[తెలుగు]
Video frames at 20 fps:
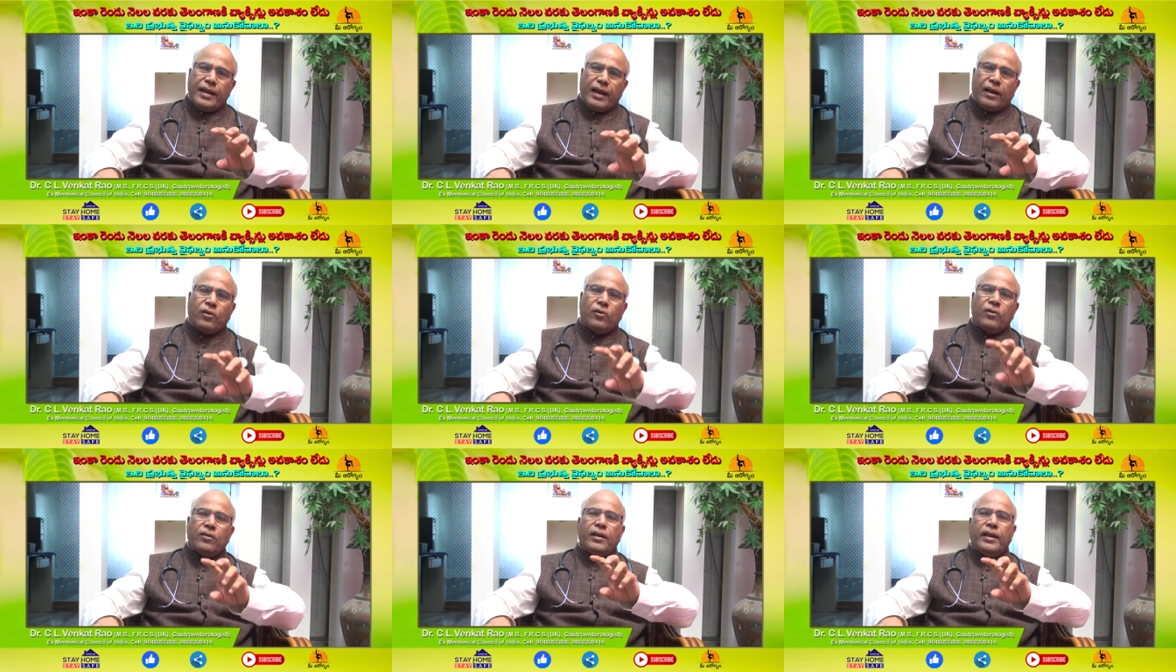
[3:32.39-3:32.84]

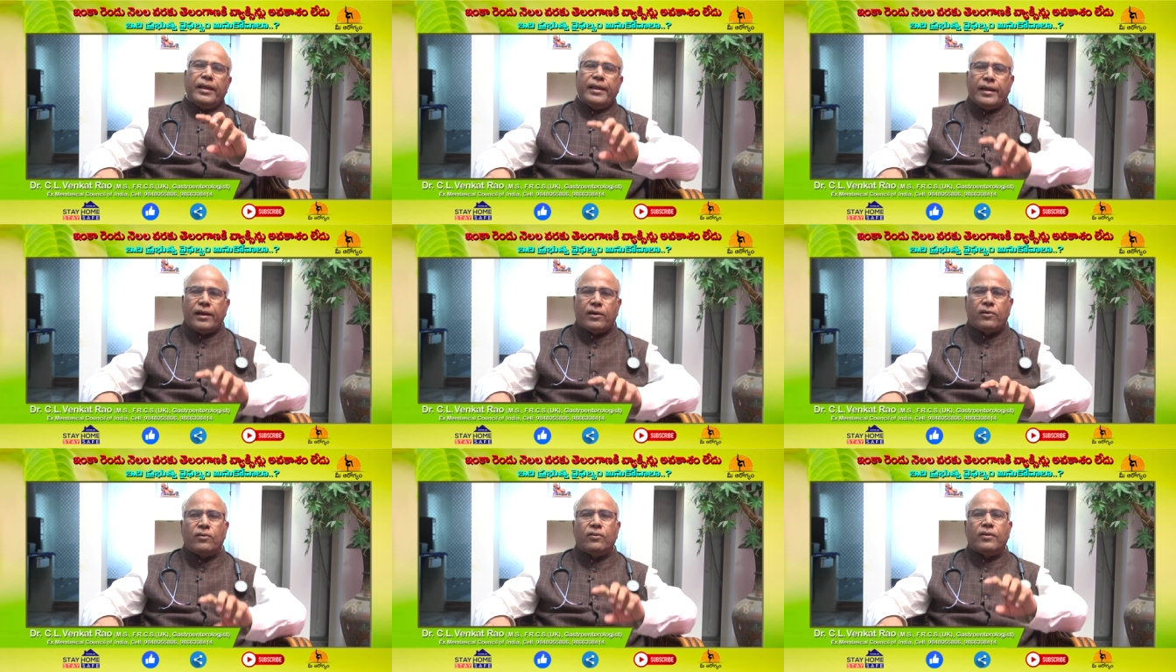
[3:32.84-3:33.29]
ఎక్కడున్నాయి
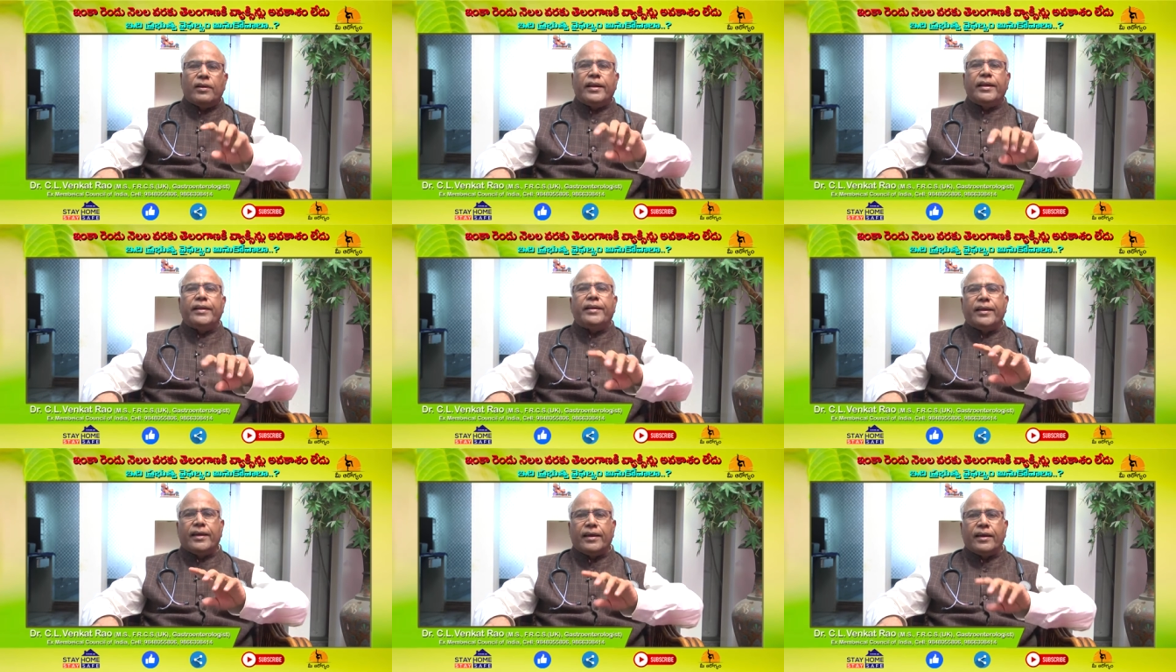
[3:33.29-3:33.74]

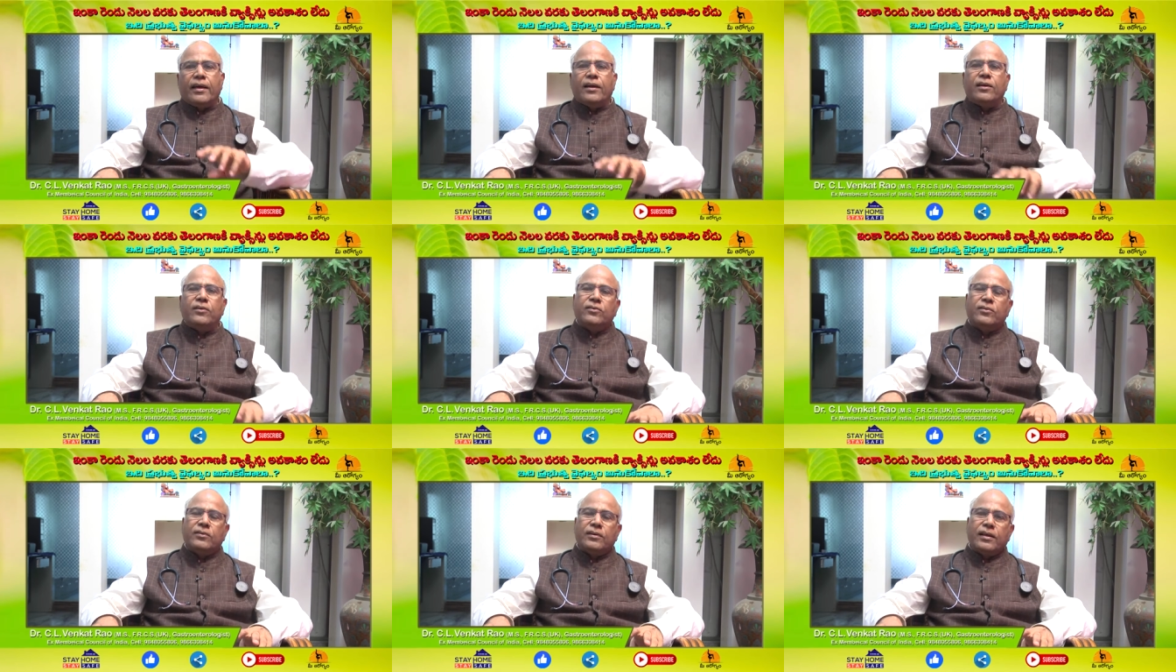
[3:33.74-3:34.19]
ఎక్కడున్నాయి
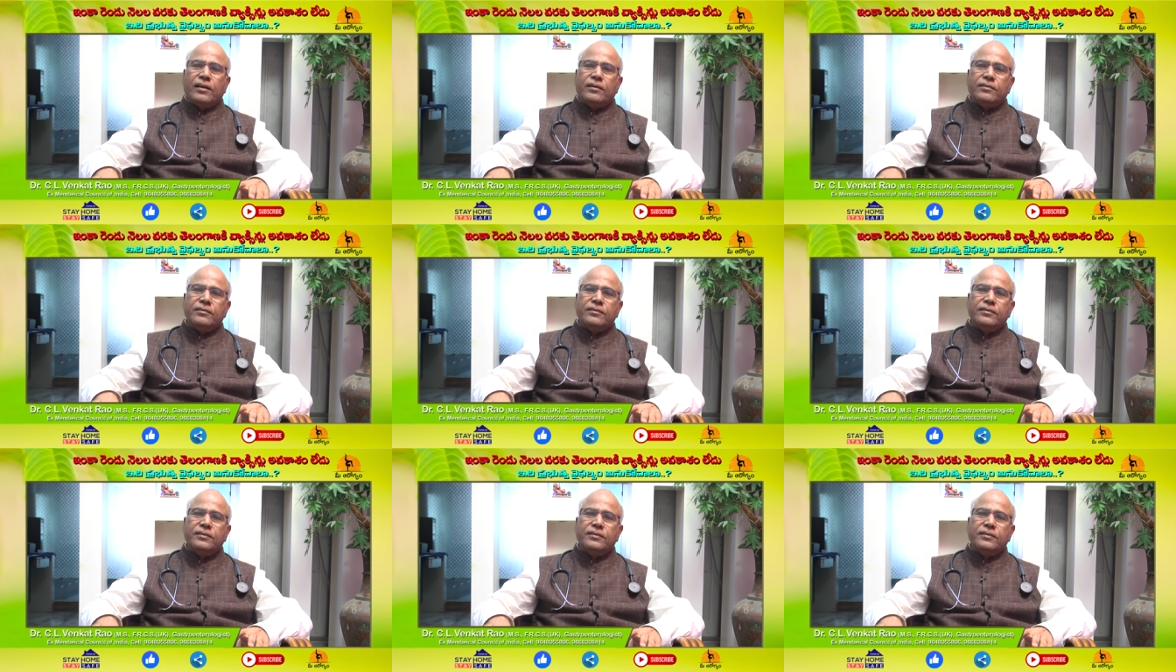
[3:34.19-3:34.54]
టీకాలు అంటున్నారు